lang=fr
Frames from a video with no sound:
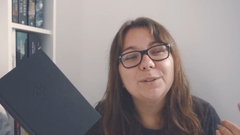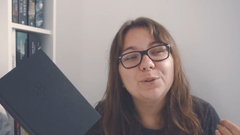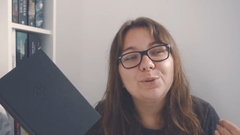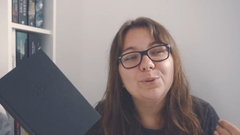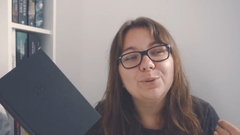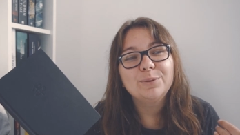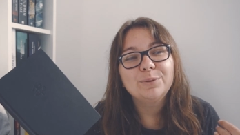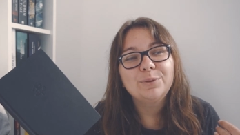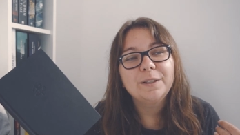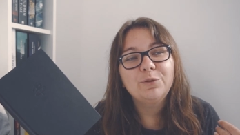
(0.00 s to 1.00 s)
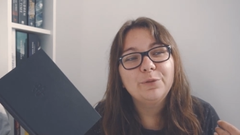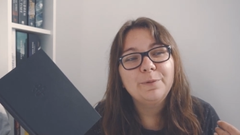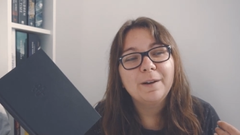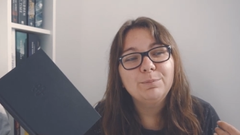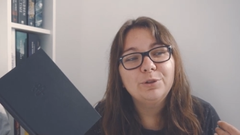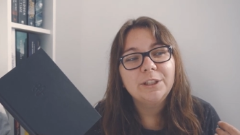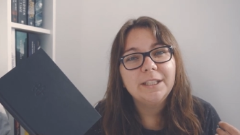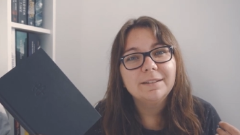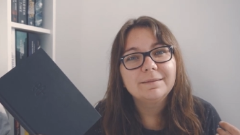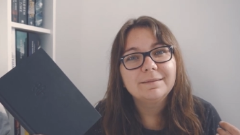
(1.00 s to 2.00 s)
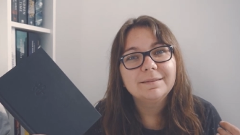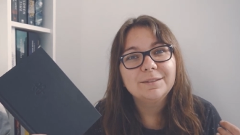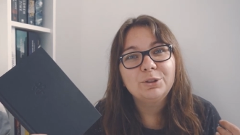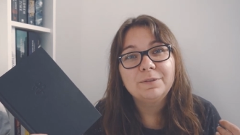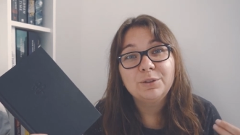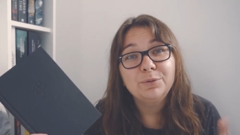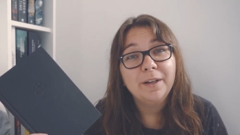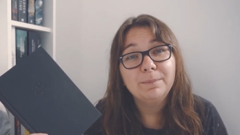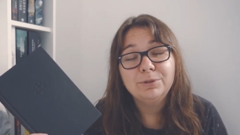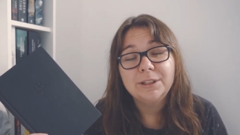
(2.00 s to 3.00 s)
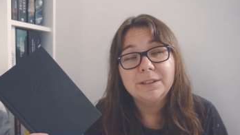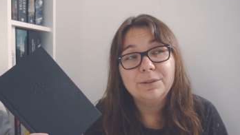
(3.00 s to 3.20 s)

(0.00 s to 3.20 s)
Snow, tu vas tout faire bouger. Tu vas tout faire bouger,